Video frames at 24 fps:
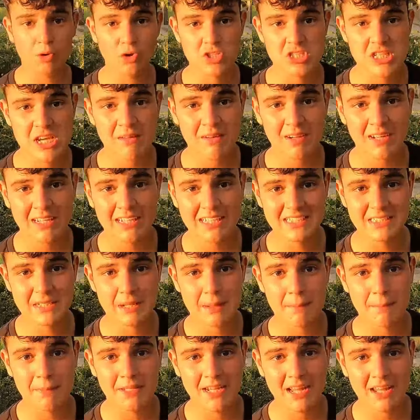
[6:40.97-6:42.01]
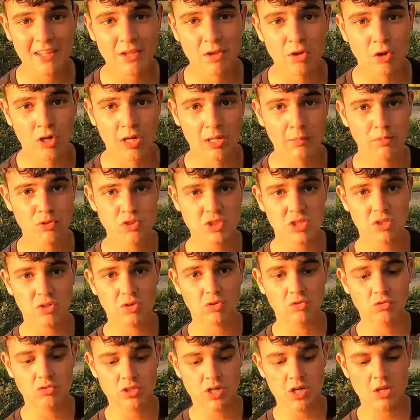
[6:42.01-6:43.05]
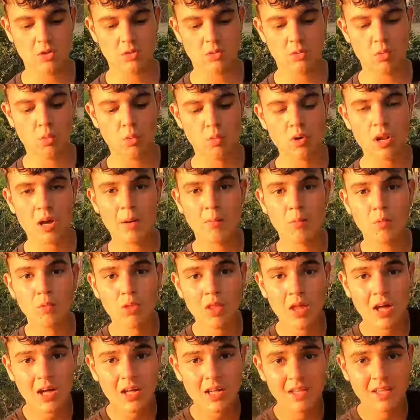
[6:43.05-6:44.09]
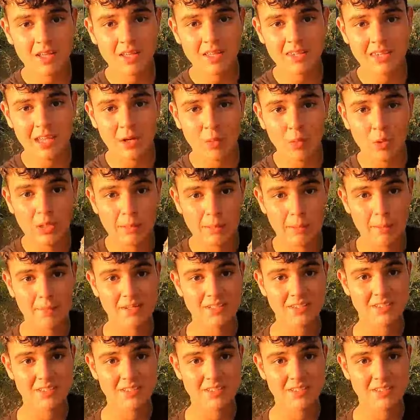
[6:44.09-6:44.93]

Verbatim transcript: bueno, chavales, mirad lo que hemos encontrado. Una muda de culebra